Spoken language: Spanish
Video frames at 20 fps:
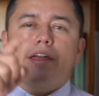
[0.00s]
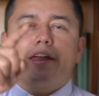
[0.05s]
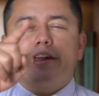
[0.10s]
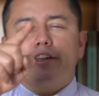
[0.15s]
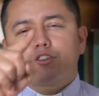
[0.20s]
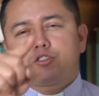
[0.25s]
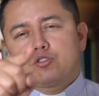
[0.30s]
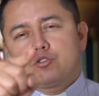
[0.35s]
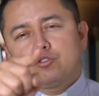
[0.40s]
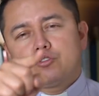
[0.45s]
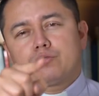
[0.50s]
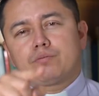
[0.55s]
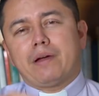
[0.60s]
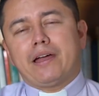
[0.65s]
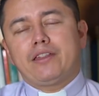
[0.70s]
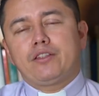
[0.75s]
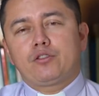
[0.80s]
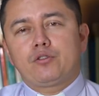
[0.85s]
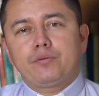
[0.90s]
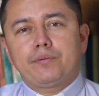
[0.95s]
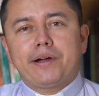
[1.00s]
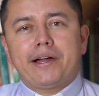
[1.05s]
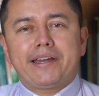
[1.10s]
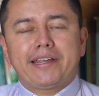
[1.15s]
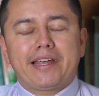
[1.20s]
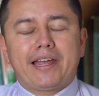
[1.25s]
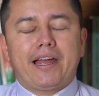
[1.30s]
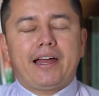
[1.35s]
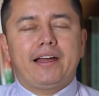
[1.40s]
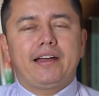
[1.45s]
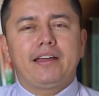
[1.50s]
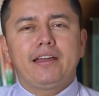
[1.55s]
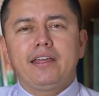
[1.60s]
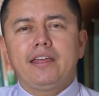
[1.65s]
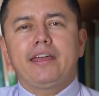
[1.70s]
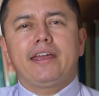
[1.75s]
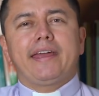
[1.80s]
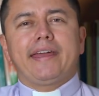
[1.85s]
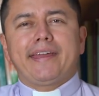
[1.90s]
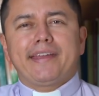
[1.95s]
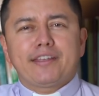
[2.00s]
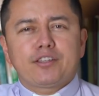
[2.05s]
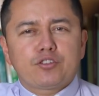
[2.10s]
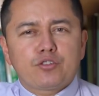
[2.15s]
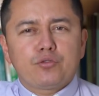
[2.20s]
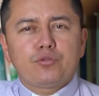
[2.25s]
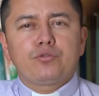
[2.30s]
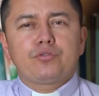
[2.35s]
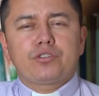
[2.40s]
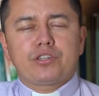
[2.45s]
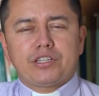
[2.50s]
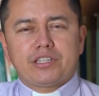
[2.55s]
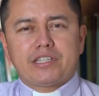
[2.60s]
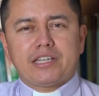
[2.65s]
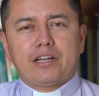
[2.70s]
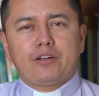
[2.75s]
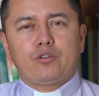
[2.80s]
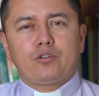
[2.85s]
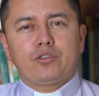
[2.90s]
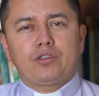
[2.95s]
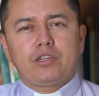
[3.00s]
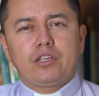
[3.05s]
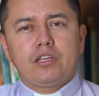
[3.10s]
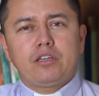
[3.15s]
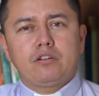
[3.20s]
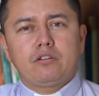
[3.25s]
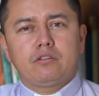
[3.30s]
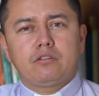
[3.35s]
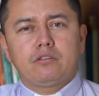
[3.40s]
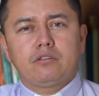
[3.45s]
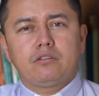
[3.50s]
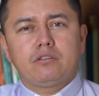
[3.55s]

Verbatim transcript: Jesús va en tu barca. Jesús está contigo.